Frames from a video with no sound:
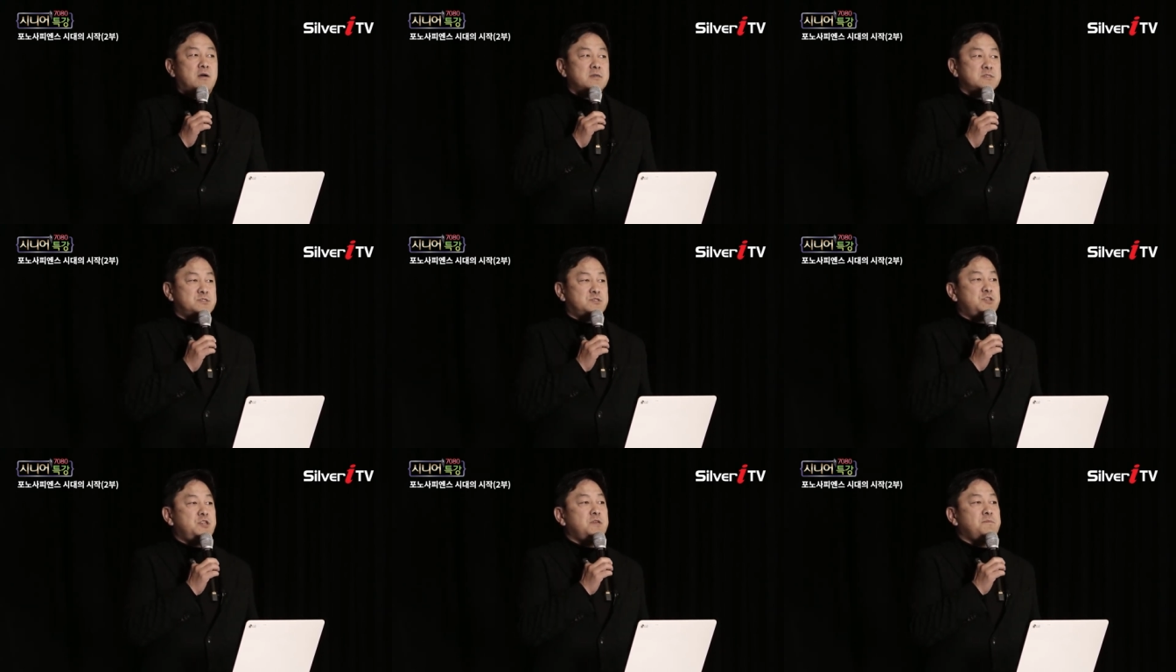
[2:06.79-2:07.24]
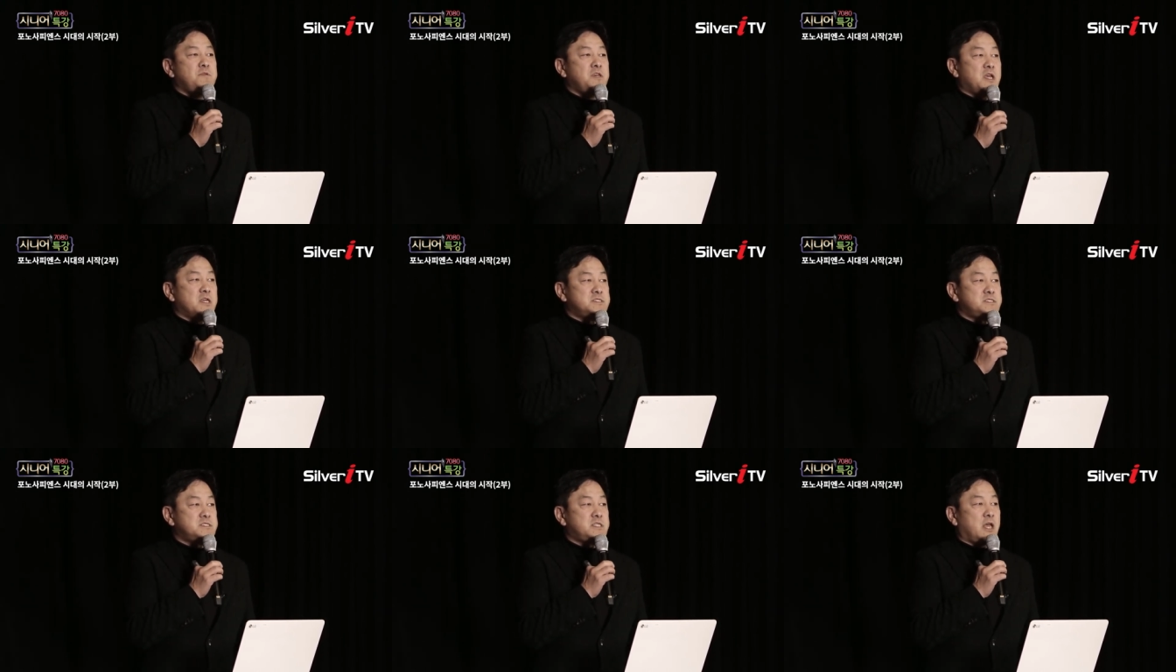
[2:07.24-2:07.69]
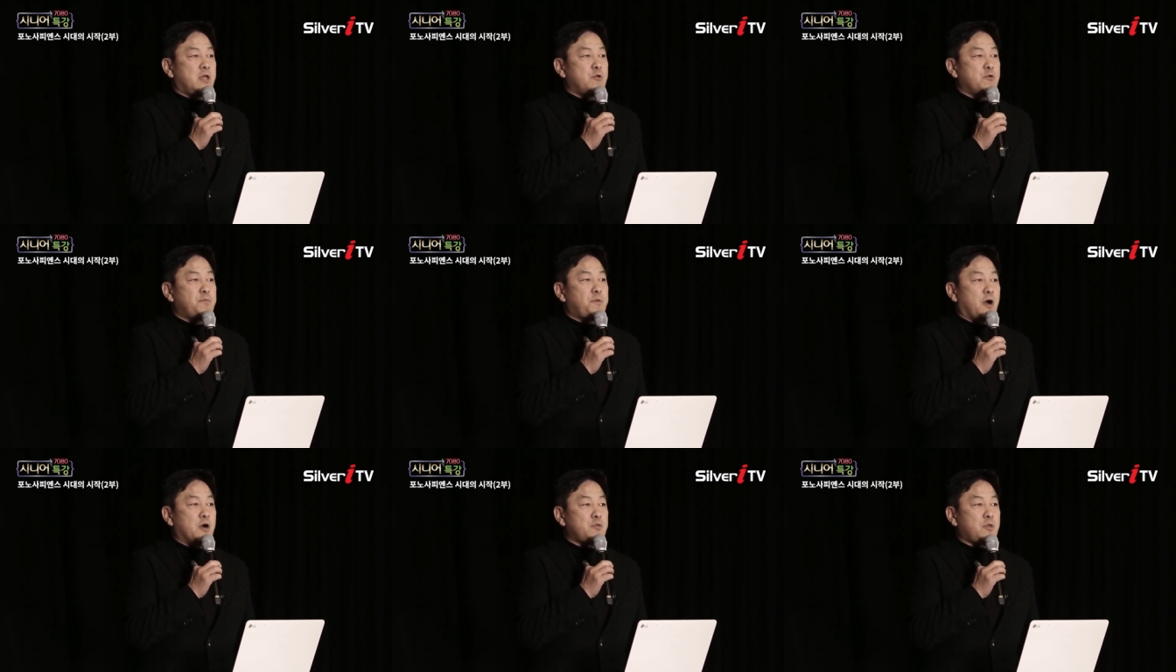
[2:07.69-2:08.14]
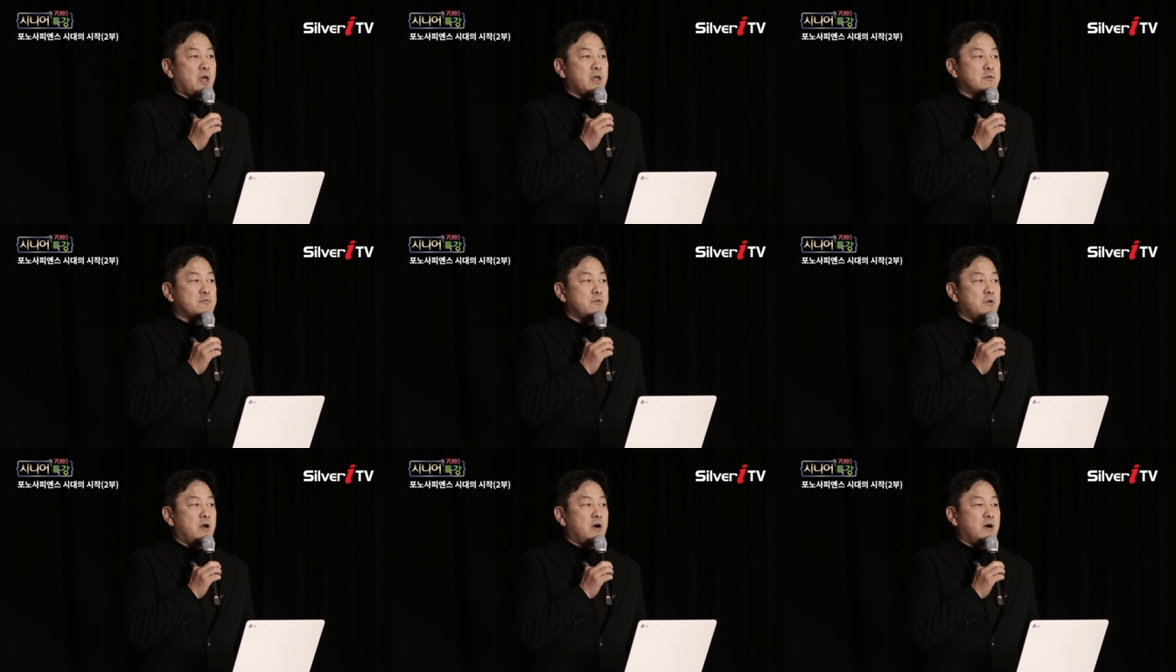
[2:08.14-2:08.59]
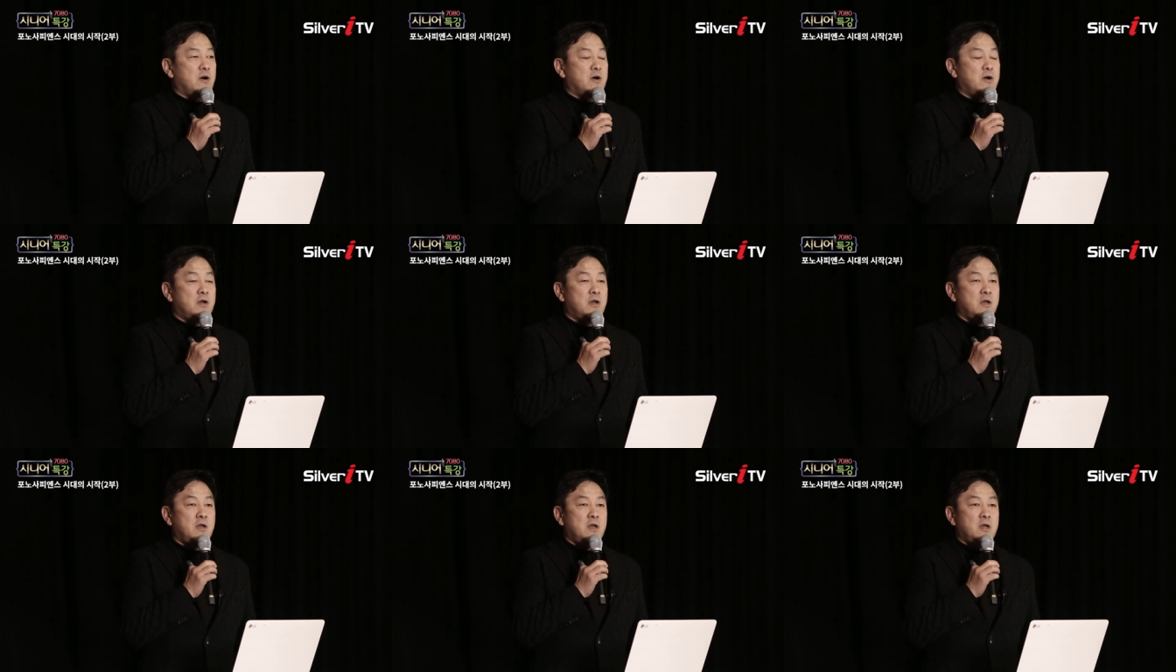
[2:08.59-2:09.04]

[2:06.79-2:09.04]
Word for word: 스트리밍의 시대로 변화했고요.